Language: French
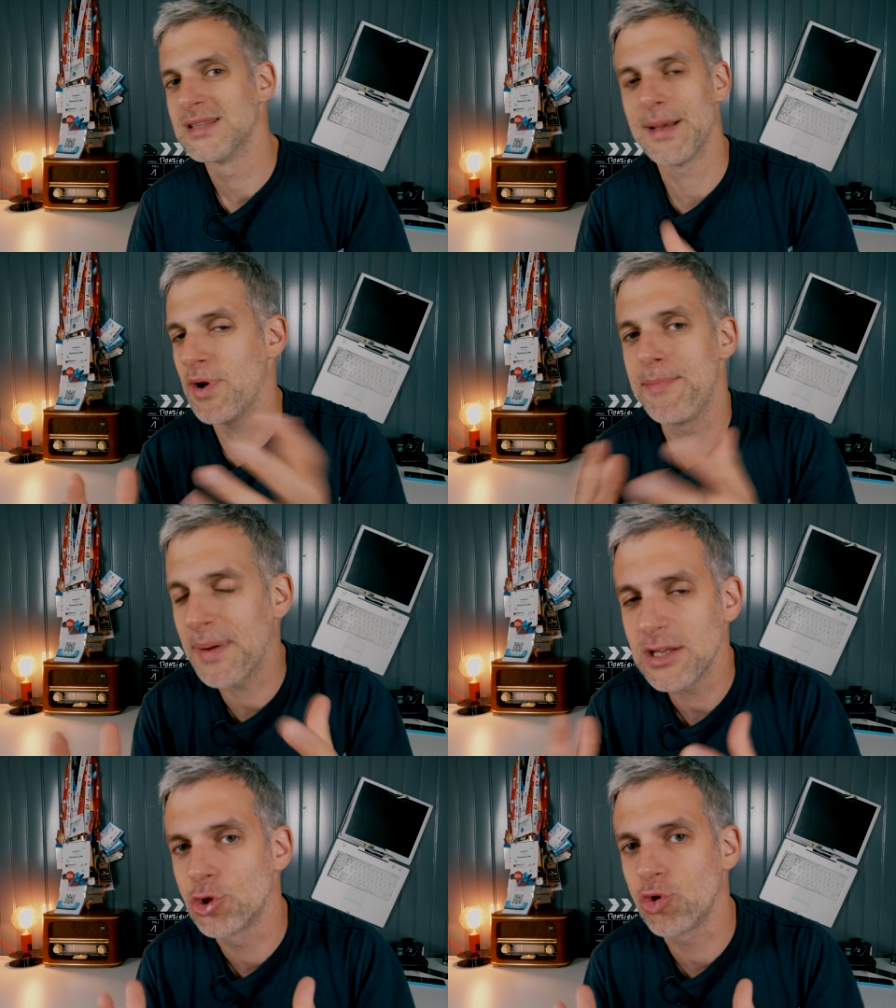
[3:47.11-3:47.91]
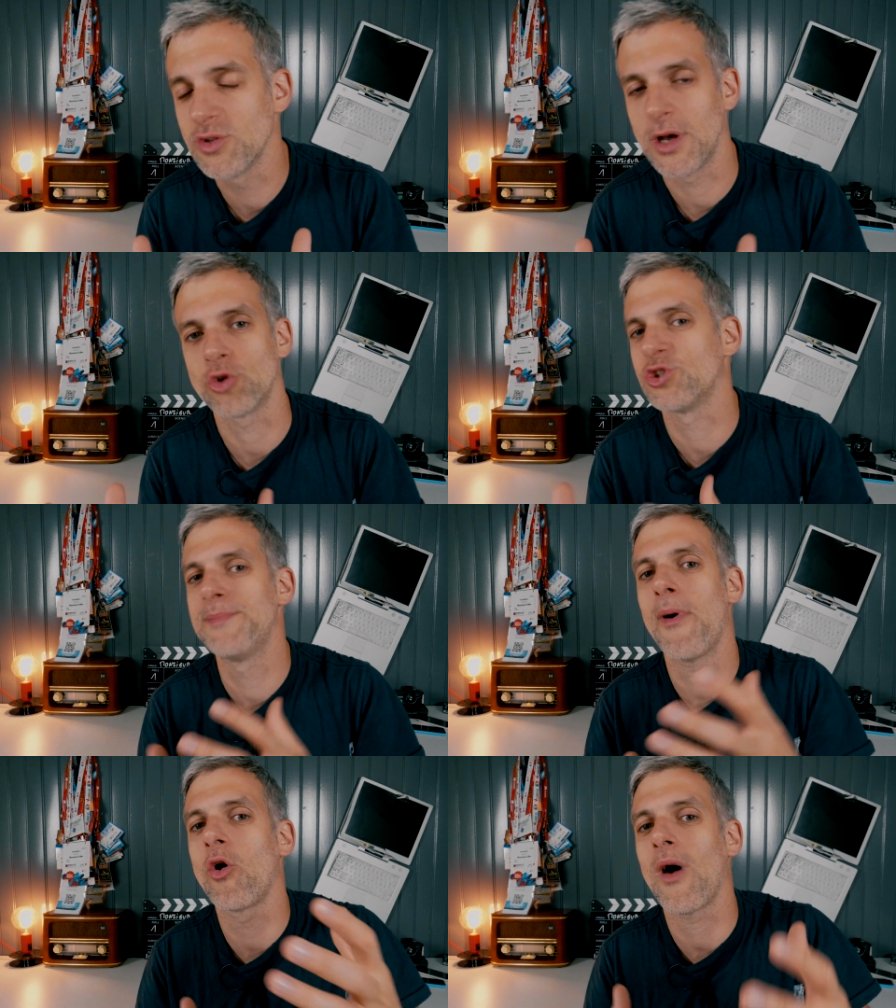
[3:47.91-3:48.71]
Ça peut être plein de choses. Alors je ne
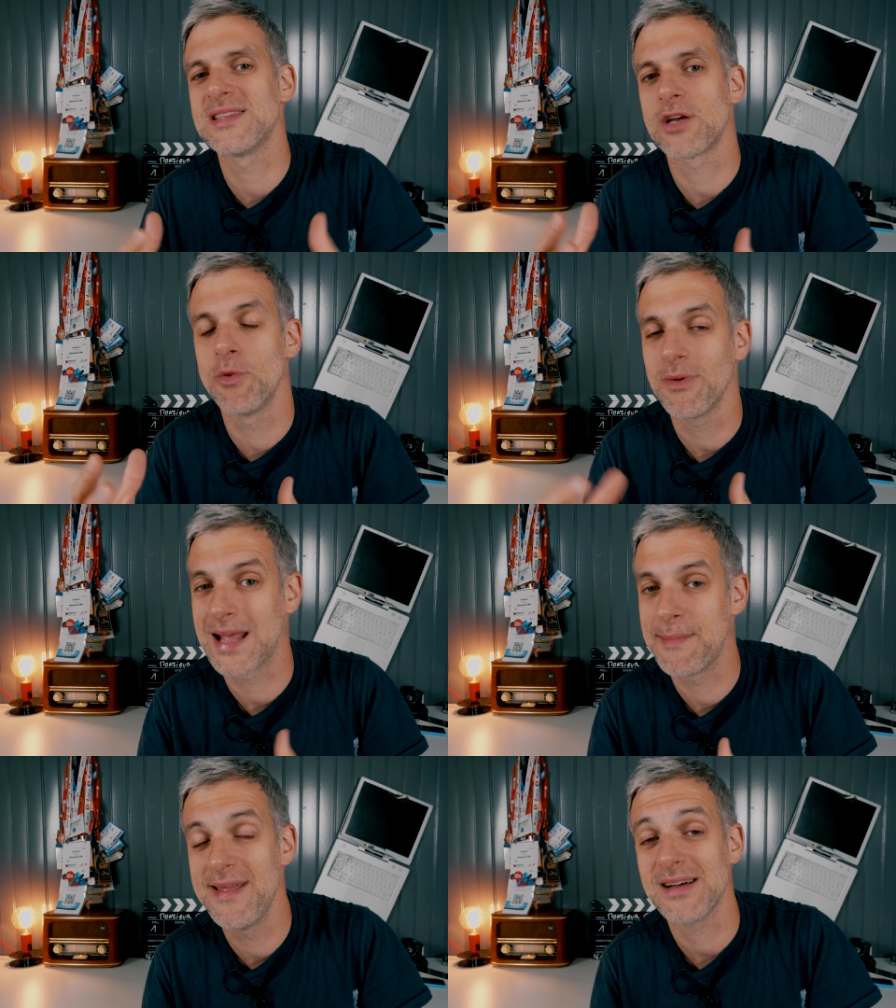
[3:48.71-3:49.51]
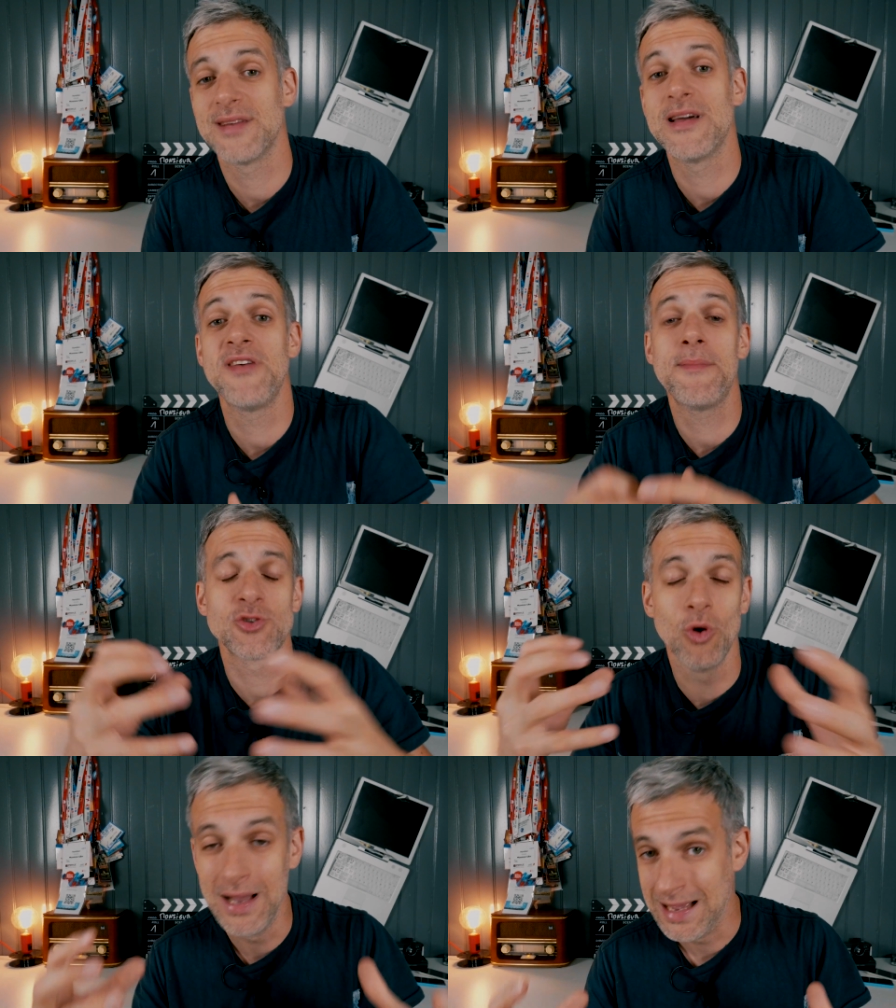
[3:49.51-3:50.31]
sais pas encore exactement de quelle manière ça va être fait
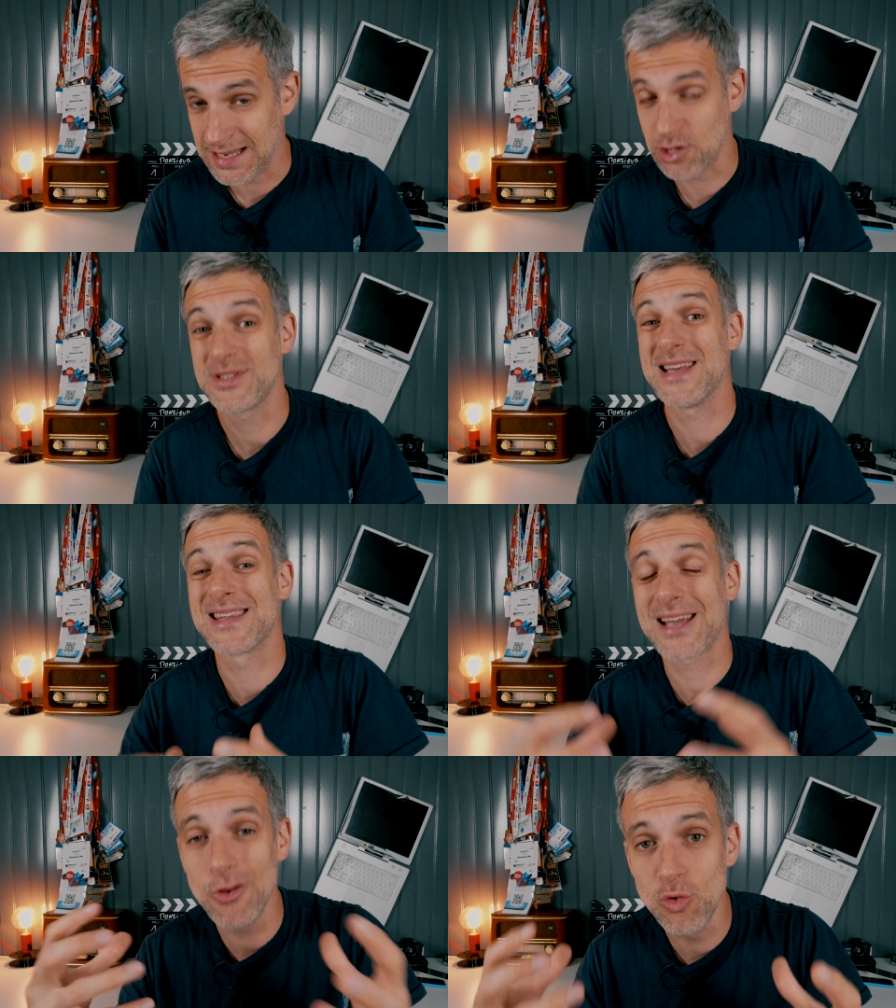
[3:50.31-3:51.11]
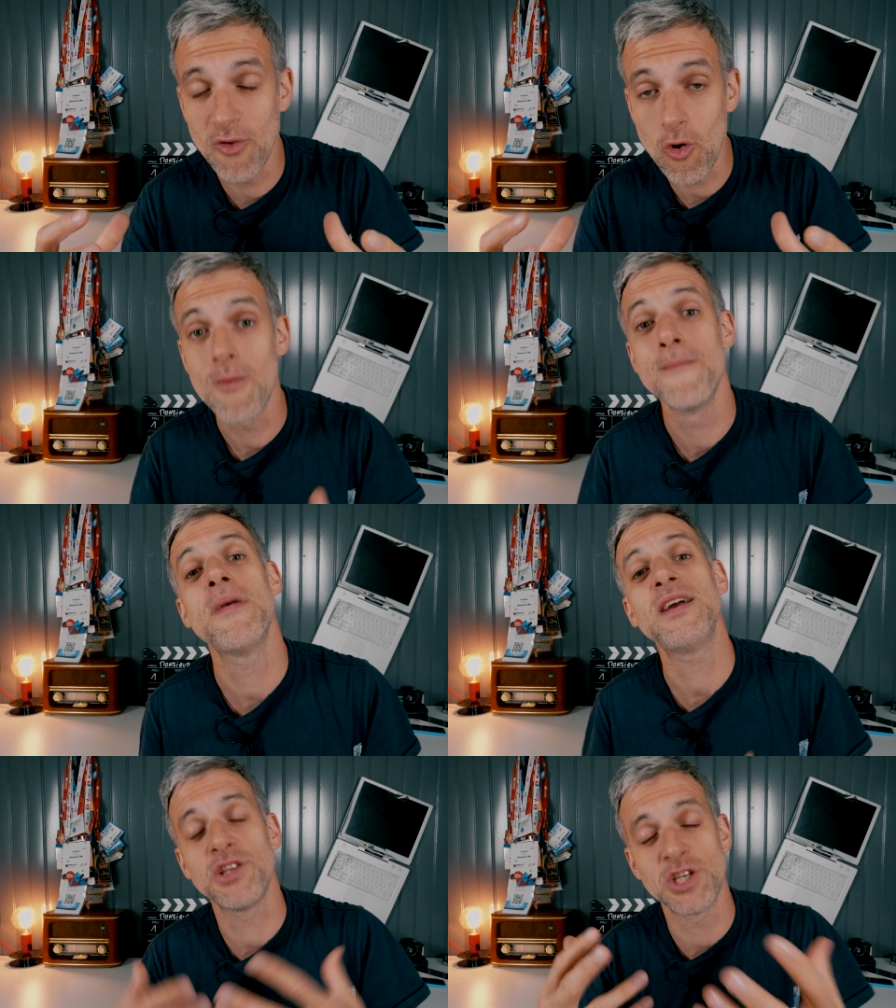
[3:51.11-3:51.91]
parce que quelque chose qui est très nouveau,
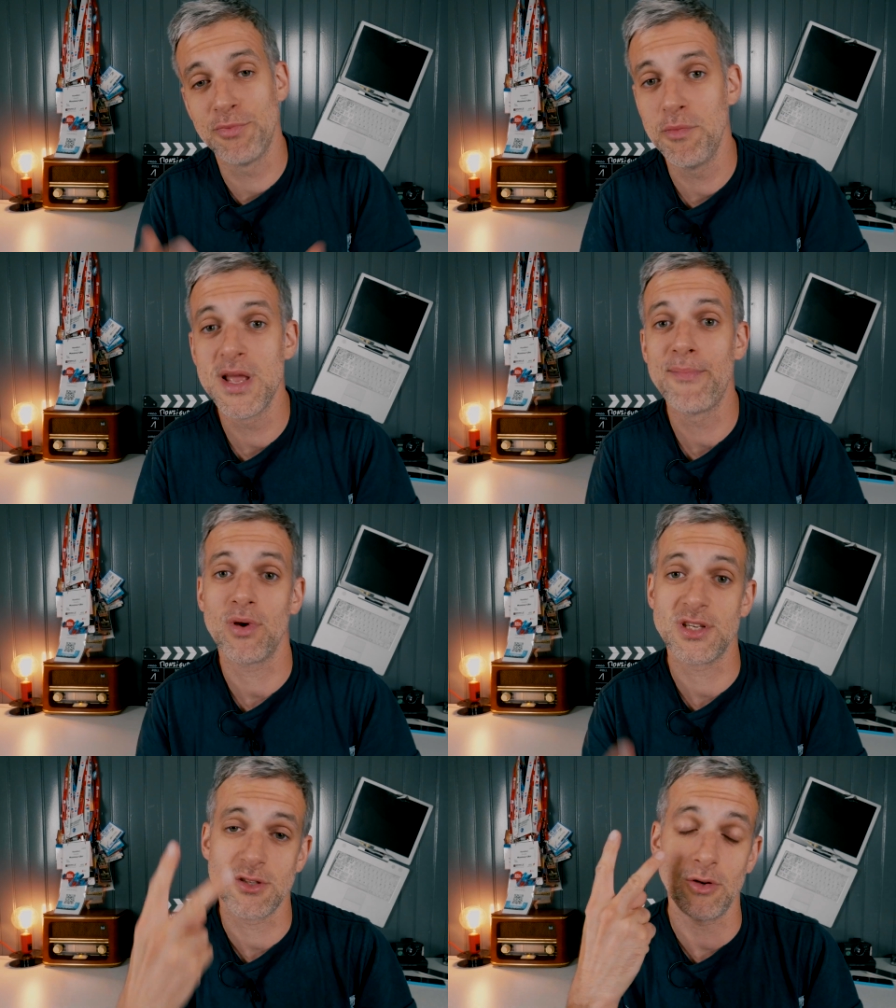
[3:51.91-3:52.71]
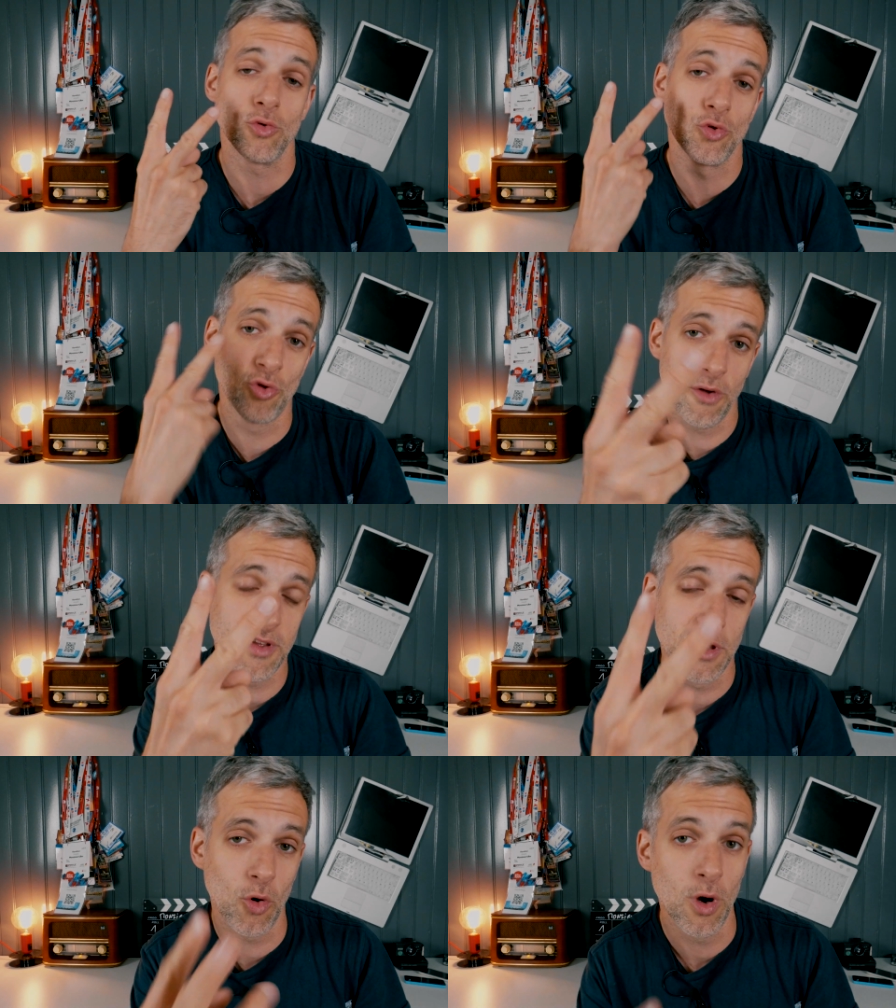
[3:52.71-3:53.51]
mais j'ai déjà publié pour l'instant deux
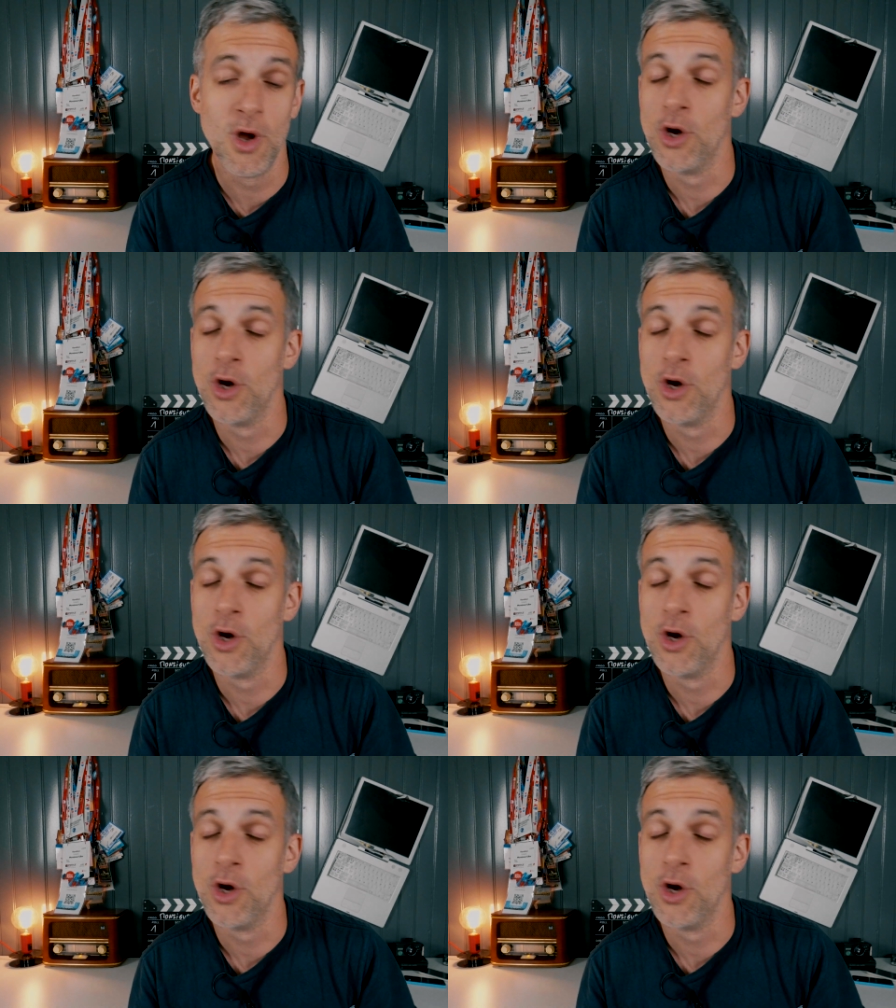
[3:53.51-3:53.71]
vidéos.